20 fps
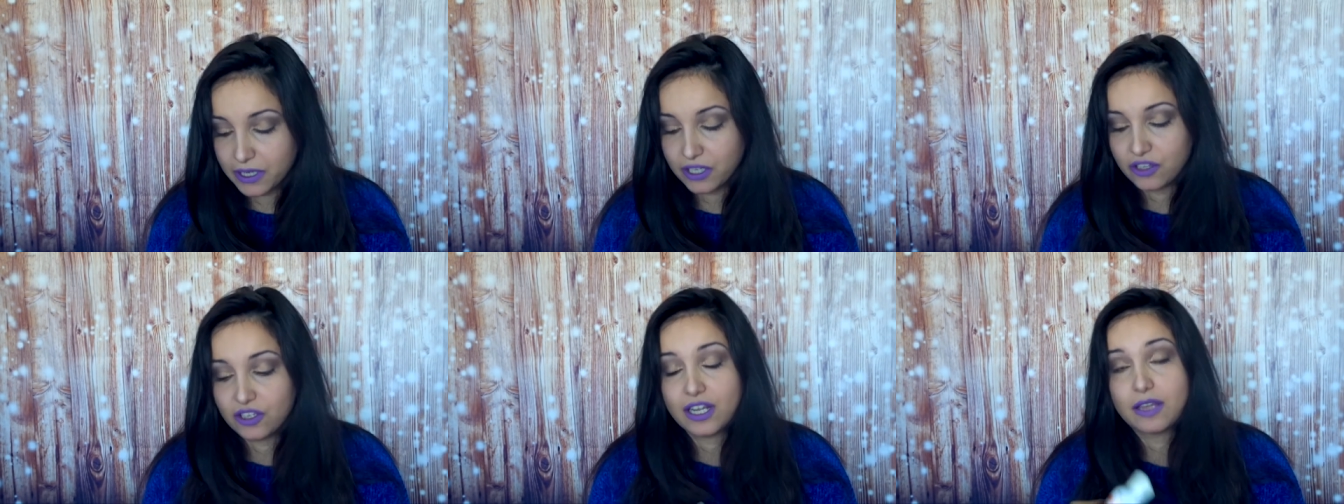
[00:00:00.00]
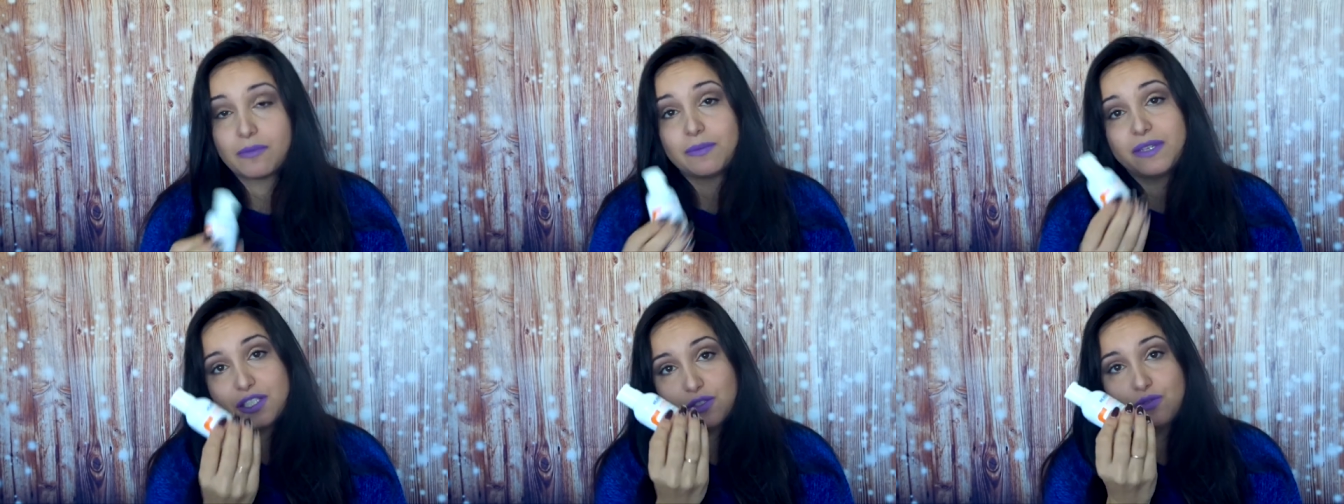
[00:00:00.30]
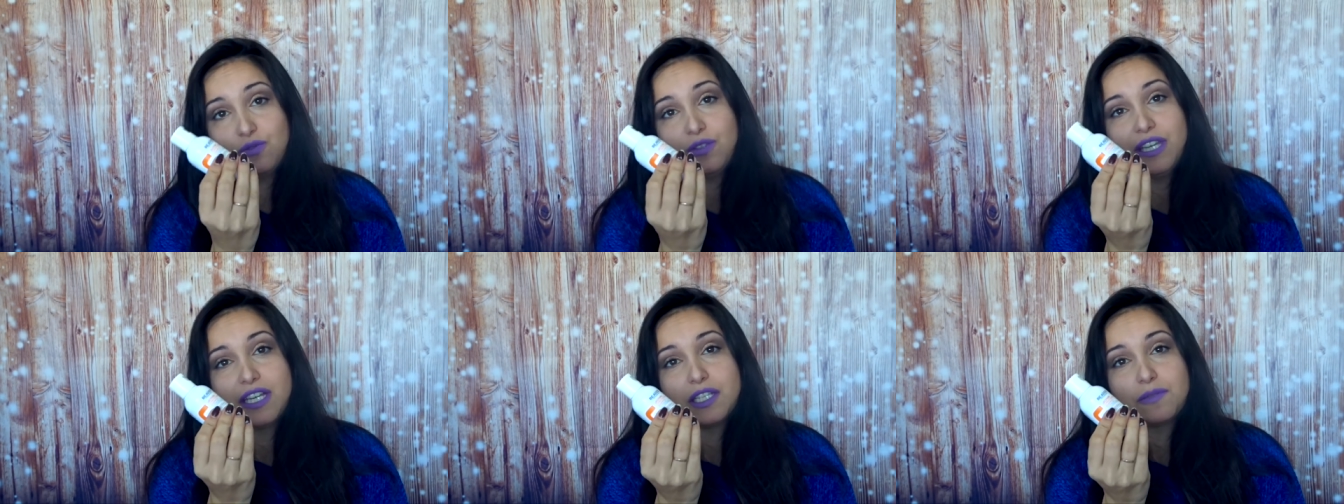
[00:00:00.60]
Perdonad
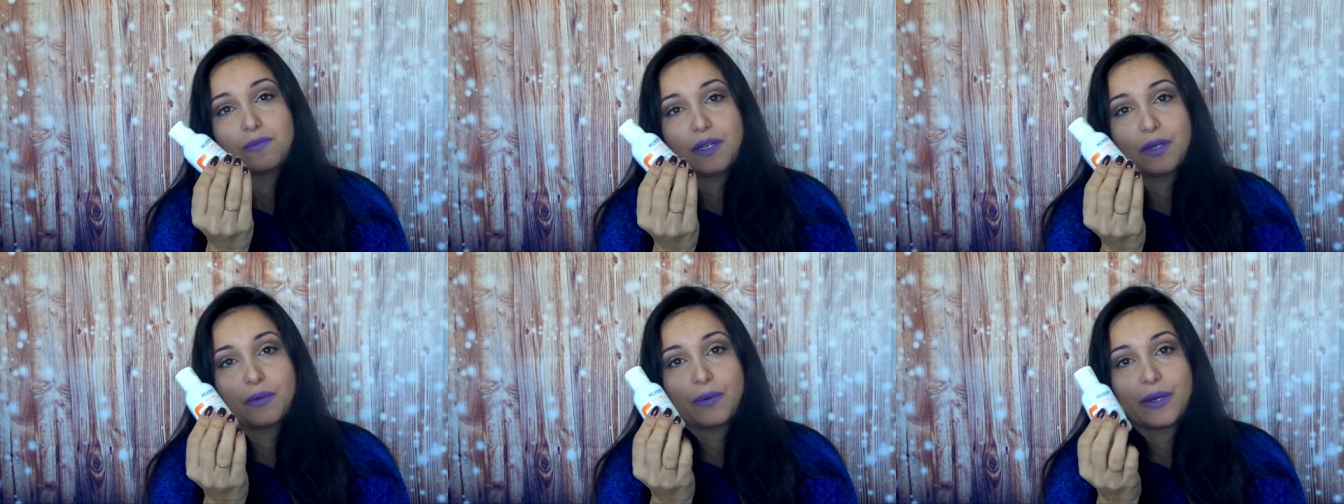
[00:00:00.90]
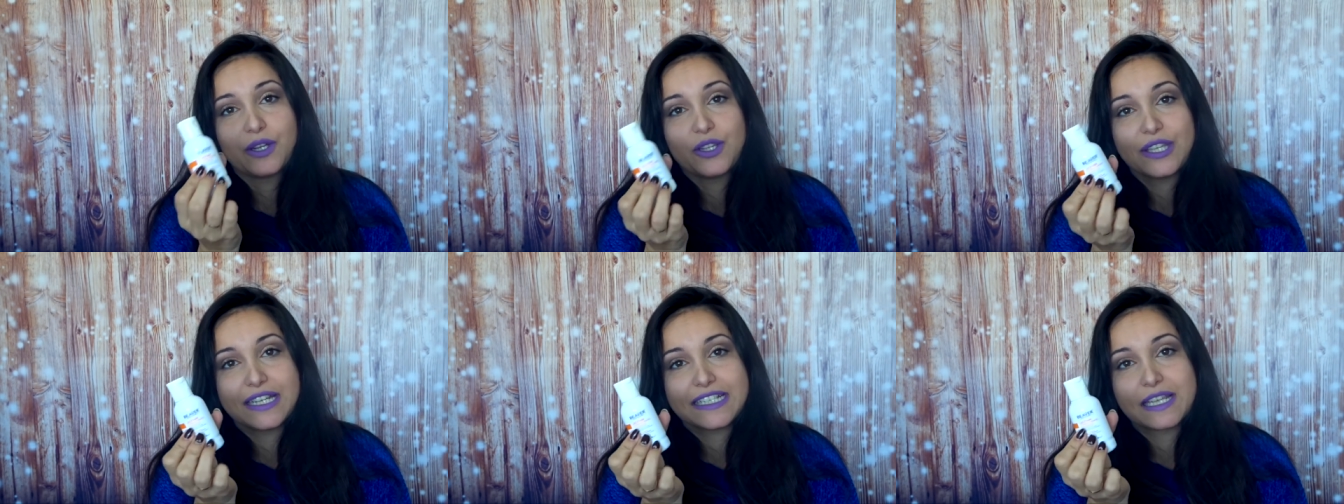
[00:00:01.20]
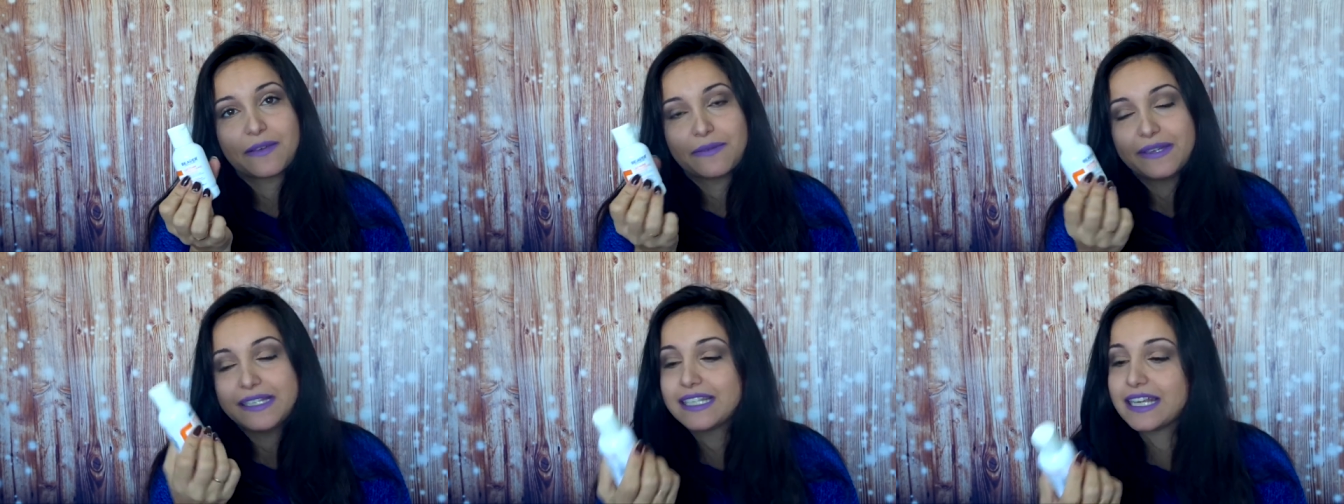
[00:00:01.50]
mis uñas, pero bueno, ya
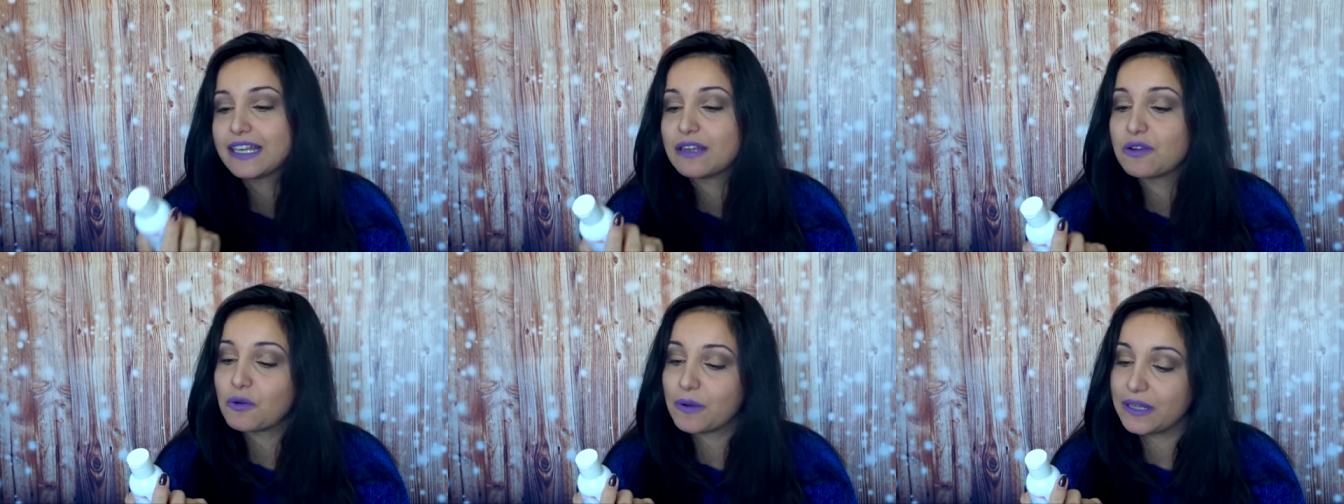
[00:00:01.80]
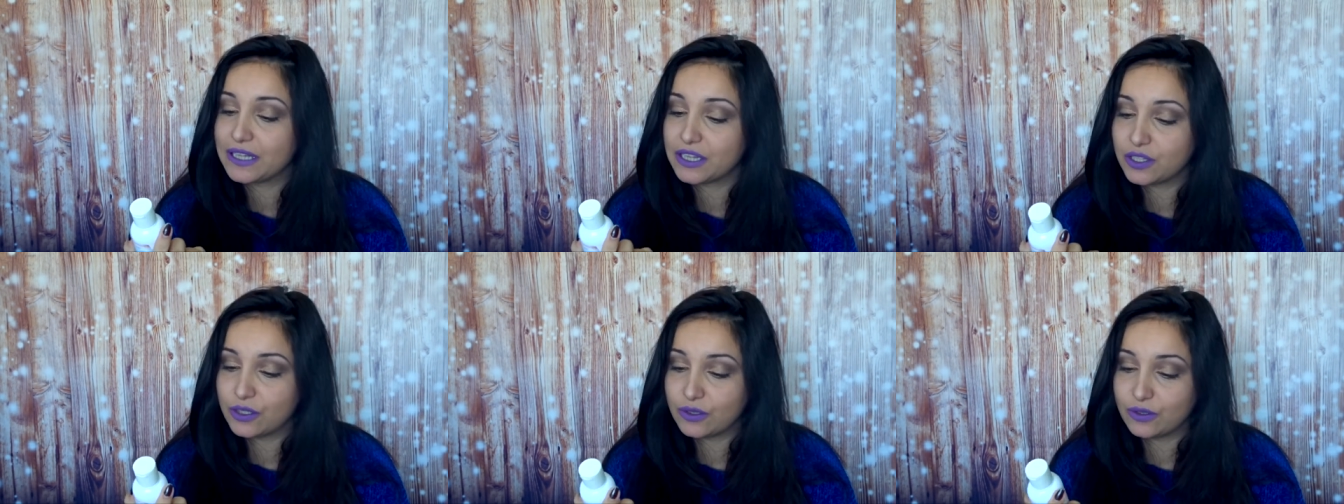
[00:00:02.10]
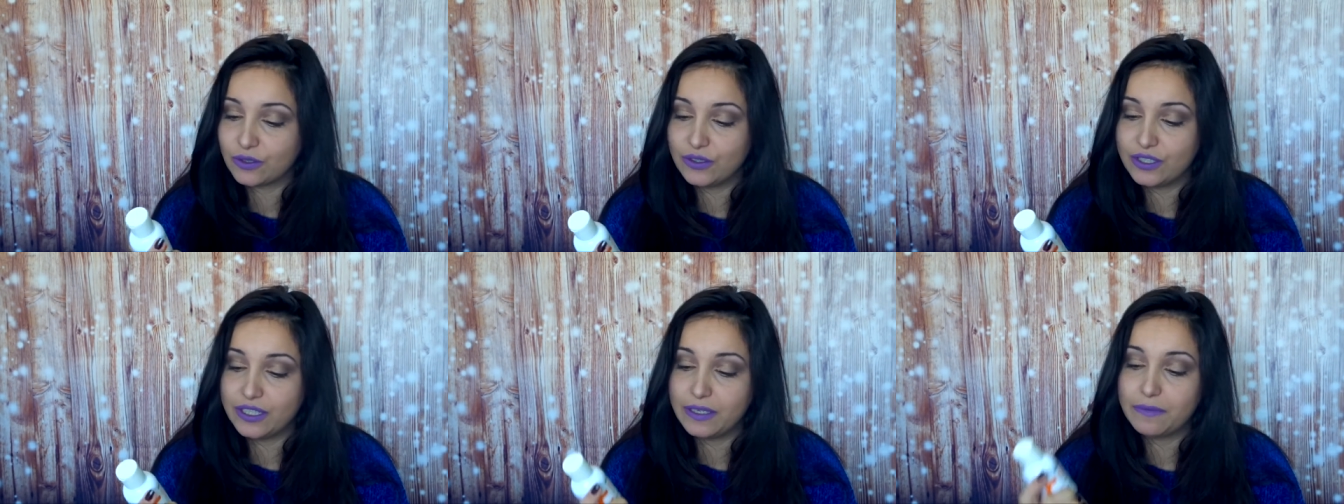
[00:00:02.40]
sabéis que en
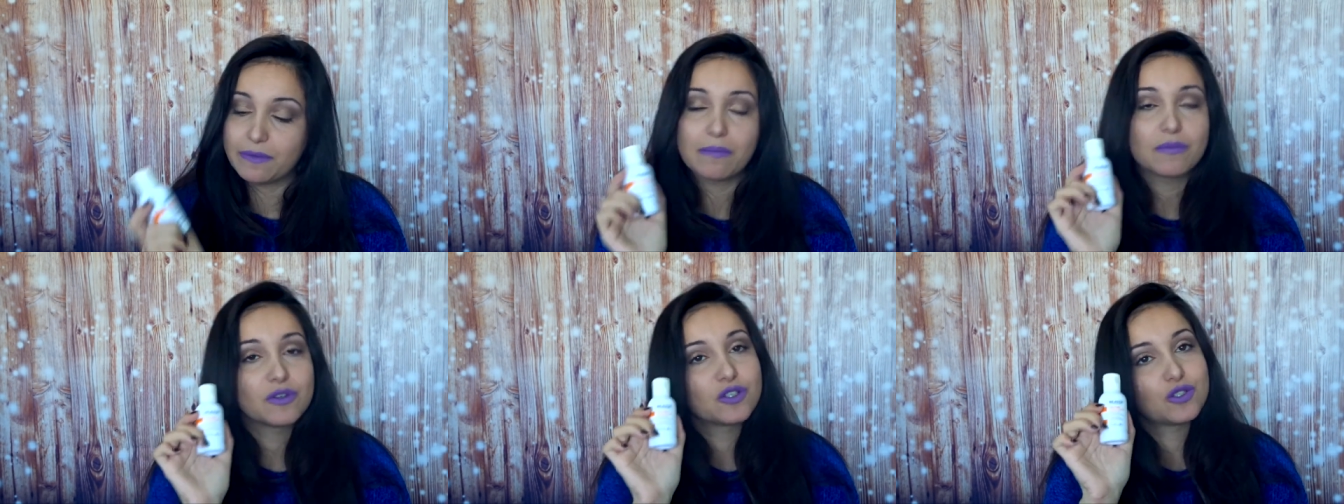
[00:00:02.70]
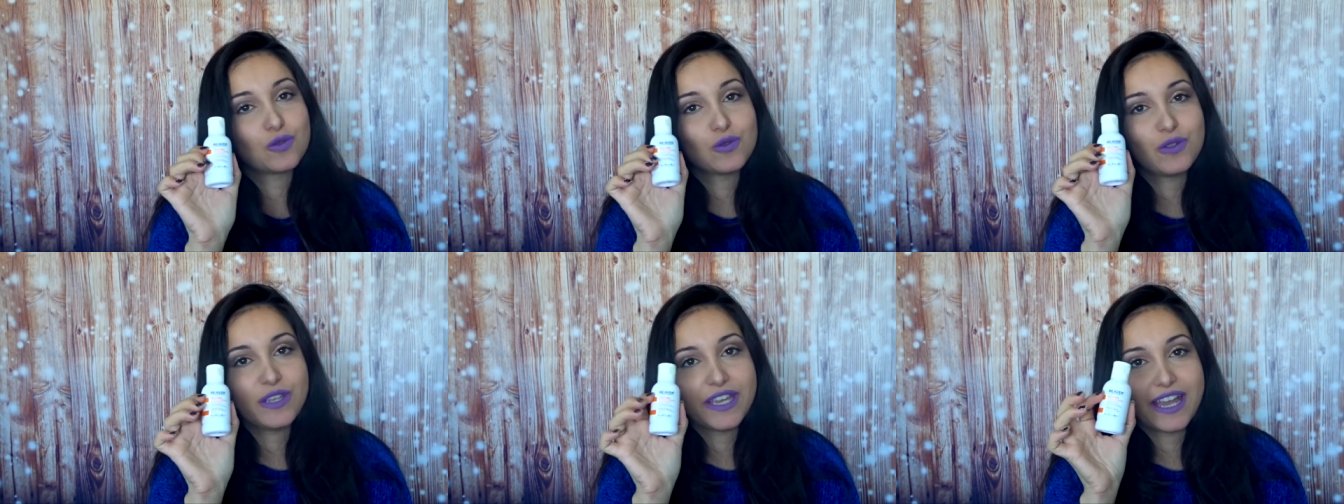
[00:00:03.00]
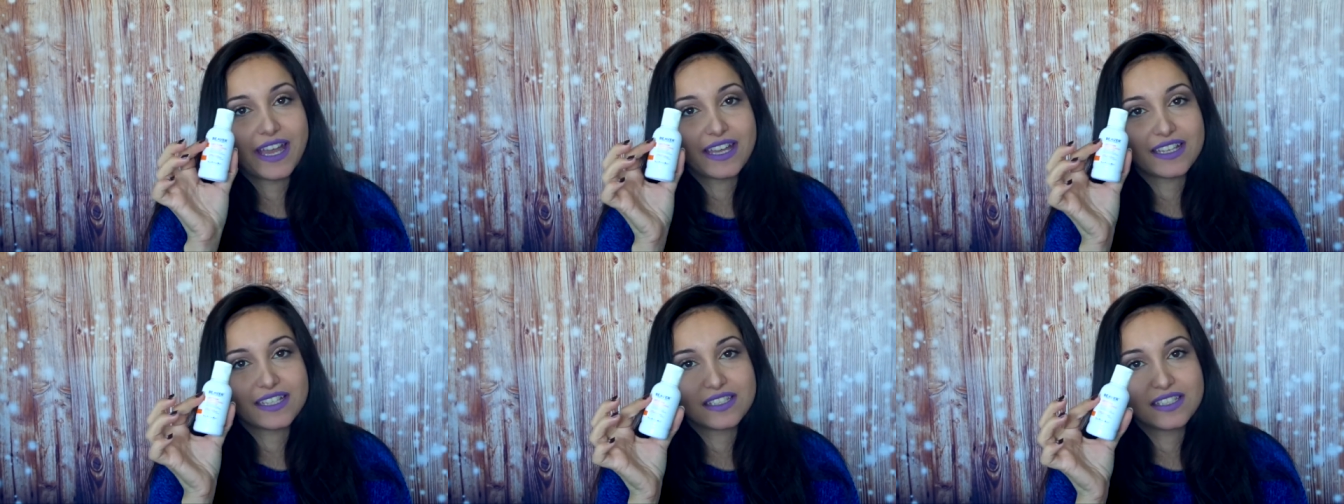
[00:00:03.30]
cuanto llevamos
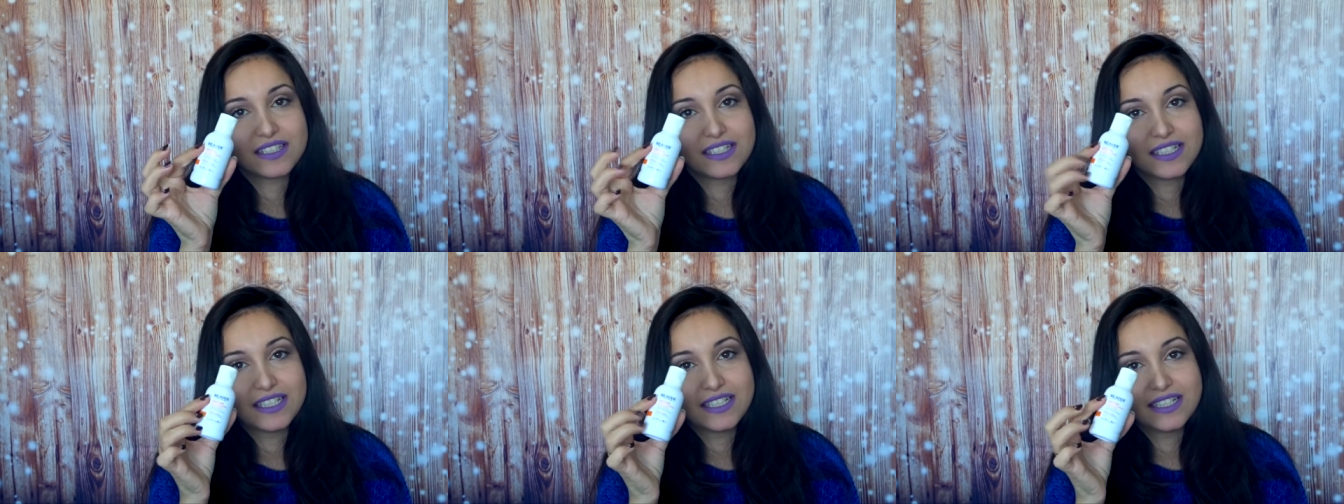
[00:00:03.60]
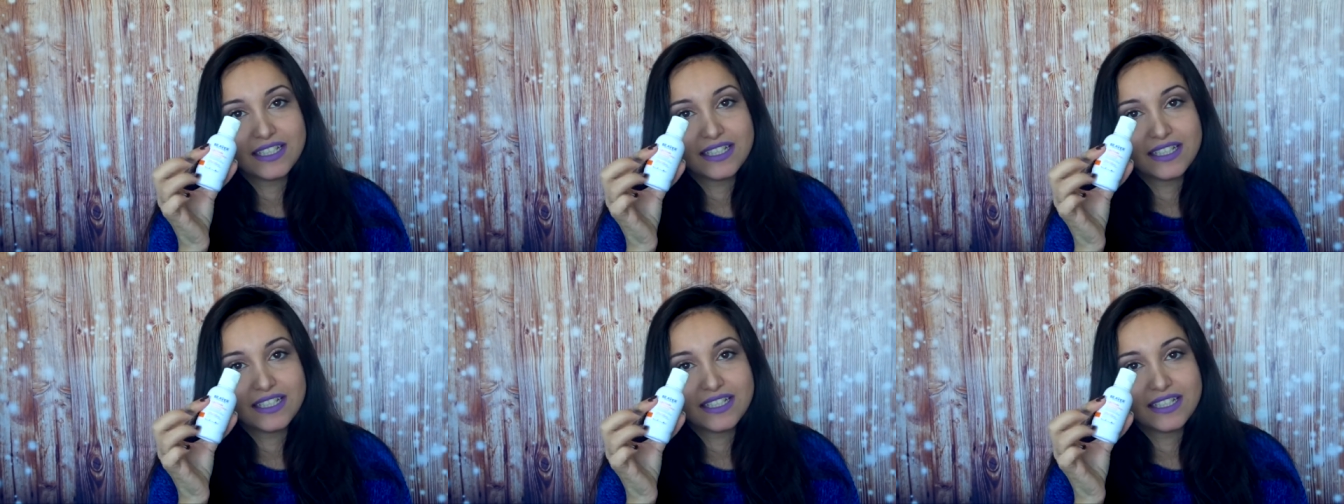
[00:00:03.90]
uñas